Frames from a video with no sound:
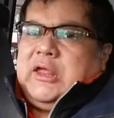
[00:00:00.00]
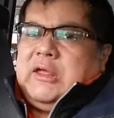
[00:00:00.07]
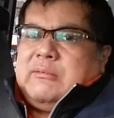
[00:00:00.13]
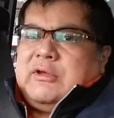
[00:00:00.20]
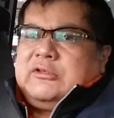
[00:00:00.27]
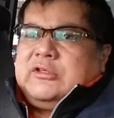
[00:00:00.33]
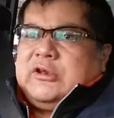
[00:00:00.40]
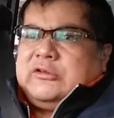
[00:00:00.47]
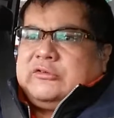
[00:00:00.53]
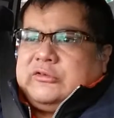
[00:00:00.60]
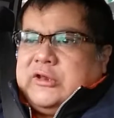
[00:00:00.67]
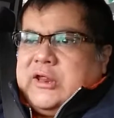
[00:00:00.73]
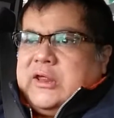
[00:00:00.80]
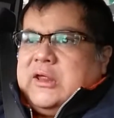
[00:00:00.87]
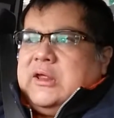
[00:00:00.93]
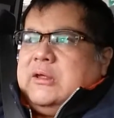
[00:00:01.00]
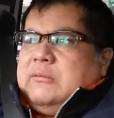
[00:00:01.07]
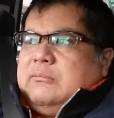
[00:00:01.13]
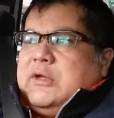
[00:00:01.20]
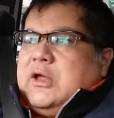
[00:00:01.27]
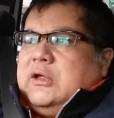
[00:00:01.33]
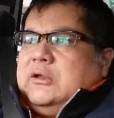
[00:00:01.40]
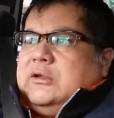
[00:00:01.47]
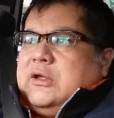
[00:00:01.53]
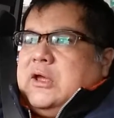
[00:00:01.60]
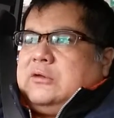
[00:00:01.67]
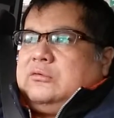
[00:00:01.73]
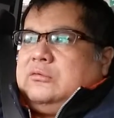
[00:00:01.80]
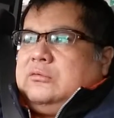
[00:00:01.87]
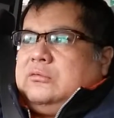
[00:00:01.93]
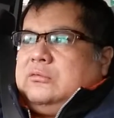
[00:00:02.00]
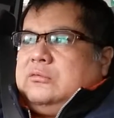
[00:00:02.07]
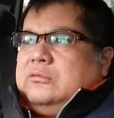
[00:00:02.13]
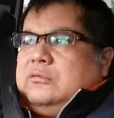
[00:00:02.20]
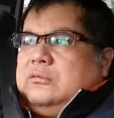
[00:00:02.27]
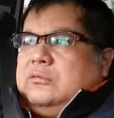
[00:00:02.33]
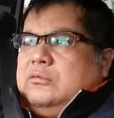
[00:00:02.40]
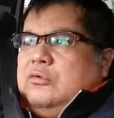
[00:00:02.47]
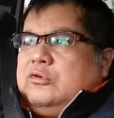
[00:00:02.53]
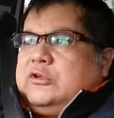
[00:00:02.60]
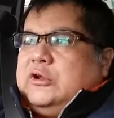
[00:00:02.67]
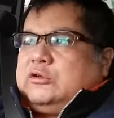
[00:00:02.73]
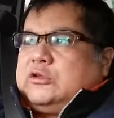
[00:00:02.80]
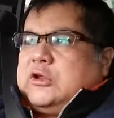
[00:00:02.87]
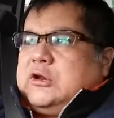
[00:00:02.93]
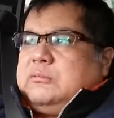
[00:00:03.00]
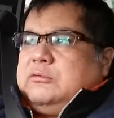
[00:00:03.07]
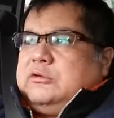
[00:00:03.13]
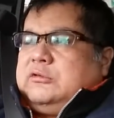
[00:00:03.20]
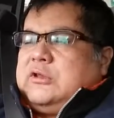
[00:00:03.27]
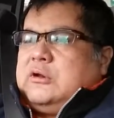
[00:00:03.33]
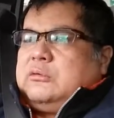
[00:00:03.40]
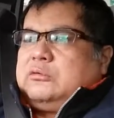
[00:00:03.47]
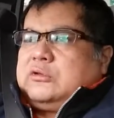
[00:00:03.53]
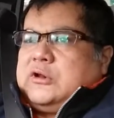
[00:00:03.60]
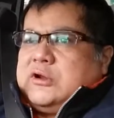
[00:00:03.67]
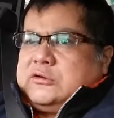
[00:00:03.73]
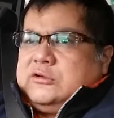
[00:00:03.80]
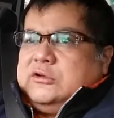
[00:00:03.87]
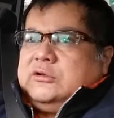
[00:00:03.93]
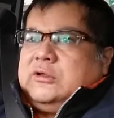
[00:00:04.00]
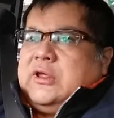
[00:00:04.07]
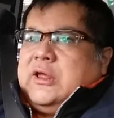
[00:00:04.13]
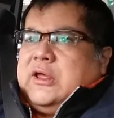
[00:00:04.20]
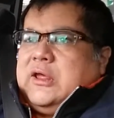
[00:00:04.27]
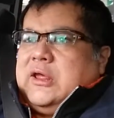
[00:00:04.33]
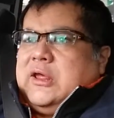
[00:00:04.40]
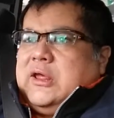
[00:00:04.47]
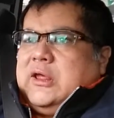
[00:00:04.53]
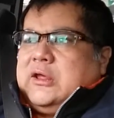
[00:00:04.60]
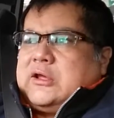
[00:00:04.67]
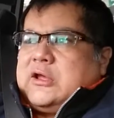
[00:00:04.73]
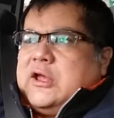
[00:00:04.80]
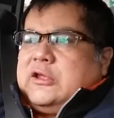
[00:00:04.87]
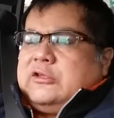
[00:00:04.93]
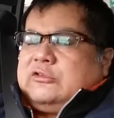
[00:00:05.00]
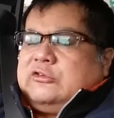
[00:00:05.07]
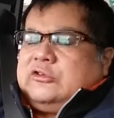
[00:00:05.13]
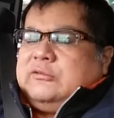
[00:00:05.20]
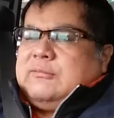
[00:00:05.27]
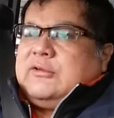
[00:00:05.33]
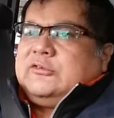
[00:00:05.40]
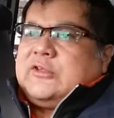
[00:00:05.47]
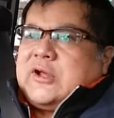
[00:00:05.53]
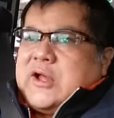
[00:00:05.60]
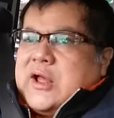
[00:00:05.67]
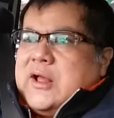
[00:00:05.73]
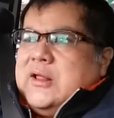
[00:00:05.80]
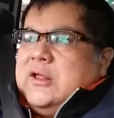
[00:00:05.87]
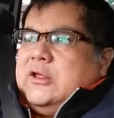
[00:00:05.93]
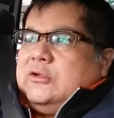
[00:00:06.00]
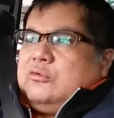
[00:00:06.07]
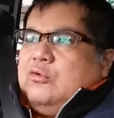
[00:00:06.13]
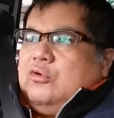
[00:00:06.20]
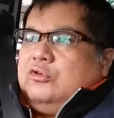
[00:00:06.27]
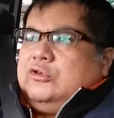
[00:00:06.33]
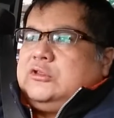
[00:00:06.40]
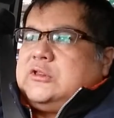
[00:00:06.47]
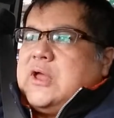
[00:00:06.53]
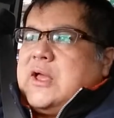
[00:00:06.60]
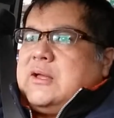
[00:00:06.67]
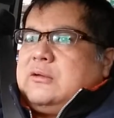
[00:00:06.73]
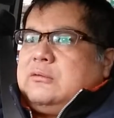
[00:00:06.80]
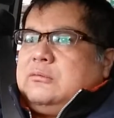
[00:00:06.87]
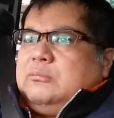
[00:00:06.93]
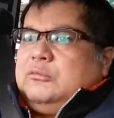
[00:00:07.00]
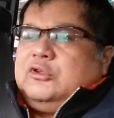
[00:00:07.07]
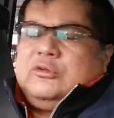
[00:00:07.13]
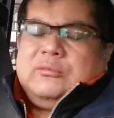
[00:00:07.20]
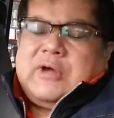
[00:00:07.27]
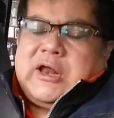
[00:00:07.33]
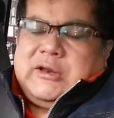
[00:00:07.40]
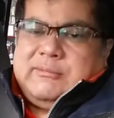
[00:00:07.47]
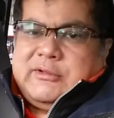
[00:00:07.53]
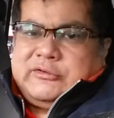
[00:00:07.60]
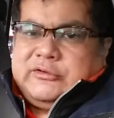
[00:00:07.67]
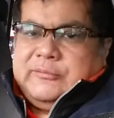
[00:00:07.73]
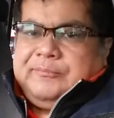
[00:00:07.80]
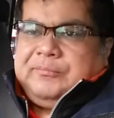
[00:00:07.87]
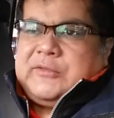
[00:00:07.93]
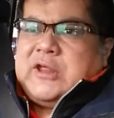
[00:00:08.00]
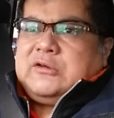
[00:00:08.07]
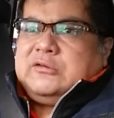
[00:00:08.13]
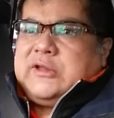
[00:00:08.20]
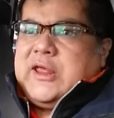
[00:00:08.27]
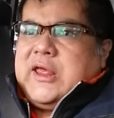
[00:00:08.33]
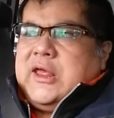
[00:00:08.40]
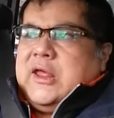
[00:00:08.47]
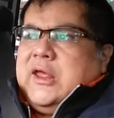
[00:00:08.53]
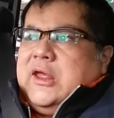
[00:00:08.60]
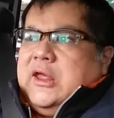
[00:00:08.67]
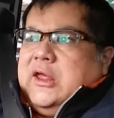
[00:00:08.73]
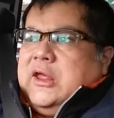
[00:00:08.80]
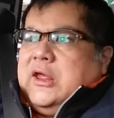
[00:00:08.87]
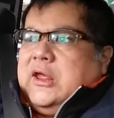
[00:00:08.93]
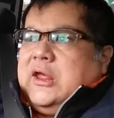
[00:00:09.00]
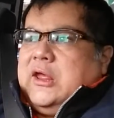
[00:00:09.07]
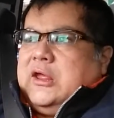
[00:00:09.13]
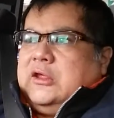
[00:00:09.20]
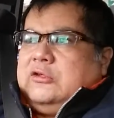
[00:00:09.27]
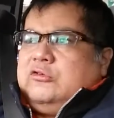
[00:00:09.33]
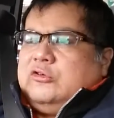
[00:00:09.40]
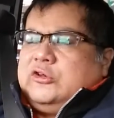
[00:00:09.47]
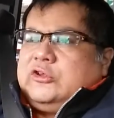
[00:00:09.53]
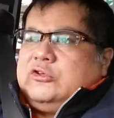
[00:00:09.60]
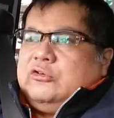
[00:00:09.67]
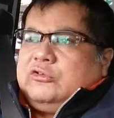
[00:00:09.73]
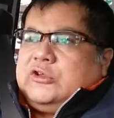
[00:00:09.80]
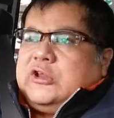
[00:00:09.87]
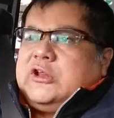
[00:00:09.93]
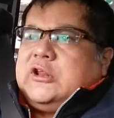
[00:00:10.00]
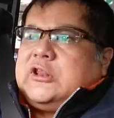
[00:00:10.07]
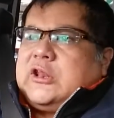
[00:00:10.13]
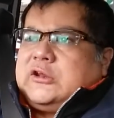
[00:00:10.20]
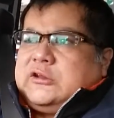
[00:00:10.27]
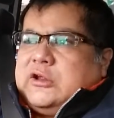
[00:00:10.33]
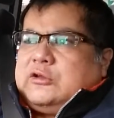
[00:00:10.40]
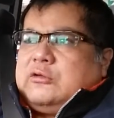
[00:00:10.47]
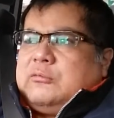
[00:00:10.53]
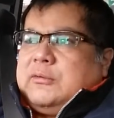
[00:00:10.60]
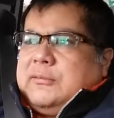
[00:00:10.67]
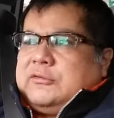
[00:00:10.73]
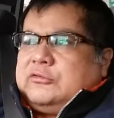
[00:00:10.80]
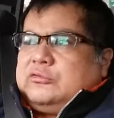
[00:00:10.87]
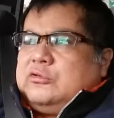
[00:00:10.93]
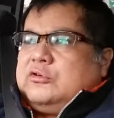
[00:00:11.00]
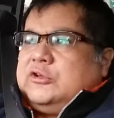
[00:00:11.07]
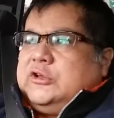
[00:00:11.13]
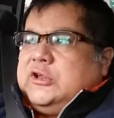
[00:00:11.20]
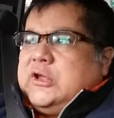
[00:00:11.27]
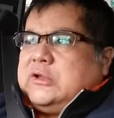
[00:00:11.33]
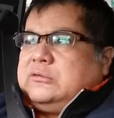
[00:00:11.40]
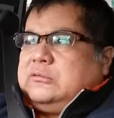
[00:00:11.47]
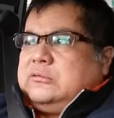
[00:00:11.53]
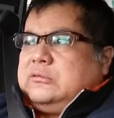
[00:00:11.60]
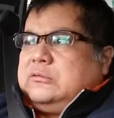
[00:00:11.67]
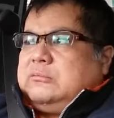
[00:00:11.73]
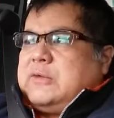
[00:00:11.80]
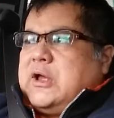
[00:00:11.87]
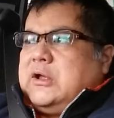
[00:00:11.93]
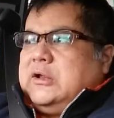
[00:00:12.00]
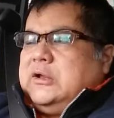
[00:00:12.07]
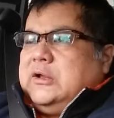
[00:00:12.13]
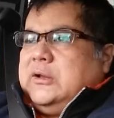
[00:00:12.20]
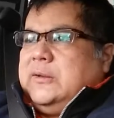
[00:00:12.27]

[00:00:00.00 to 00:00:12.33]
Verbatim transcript: 得ましてですね、まあ、あの大きなトラブルになることなく、え解決しましたが、こういったミスもあります。なので、え非常に気をつけていただきたいと思います。特に、あのまあ、